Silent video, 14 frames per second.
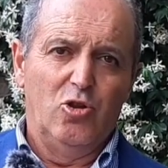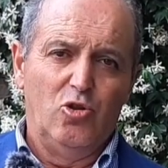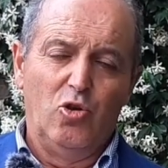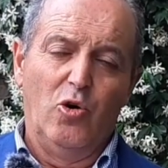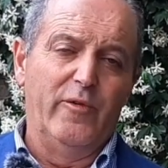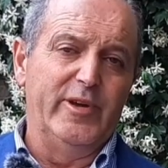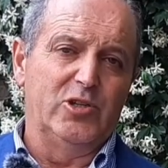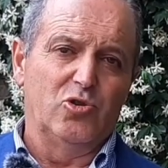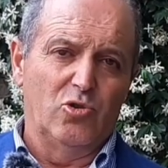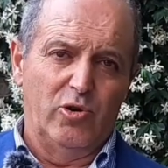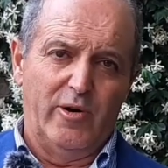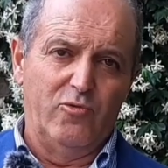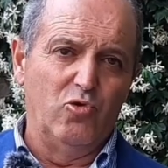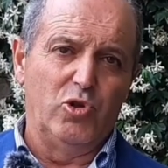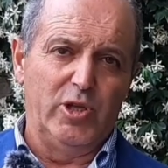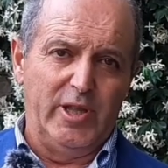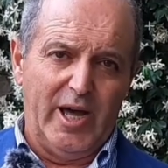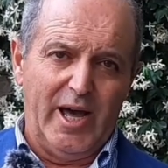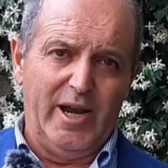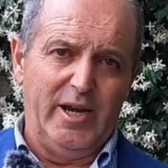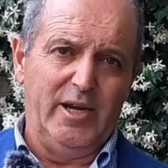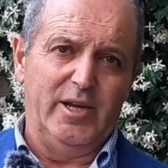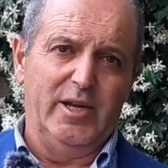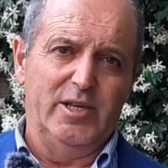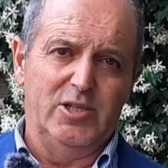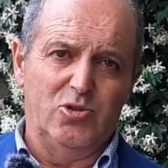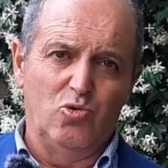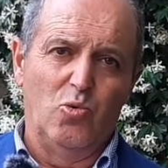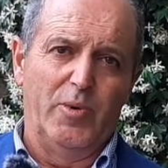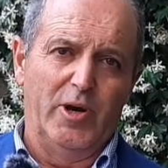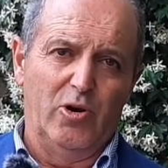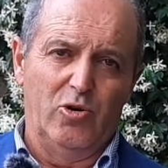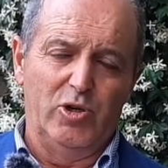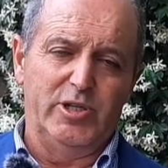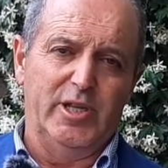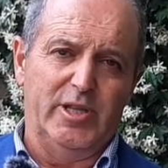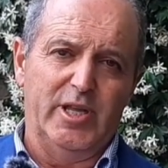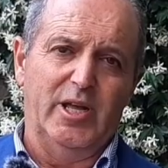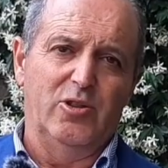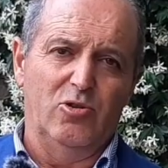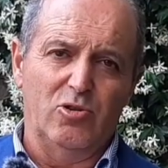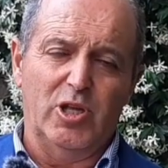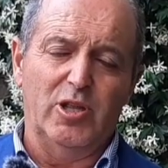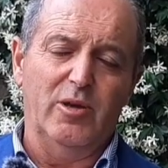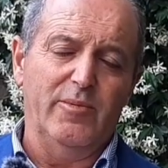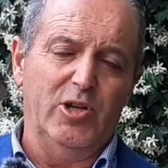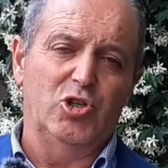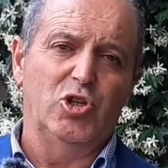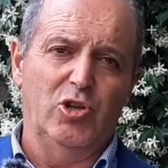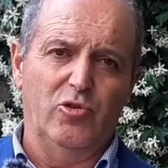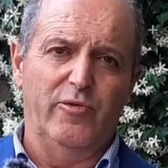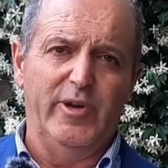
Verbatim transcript: dove si sono avuti danni che superano il 70-80%,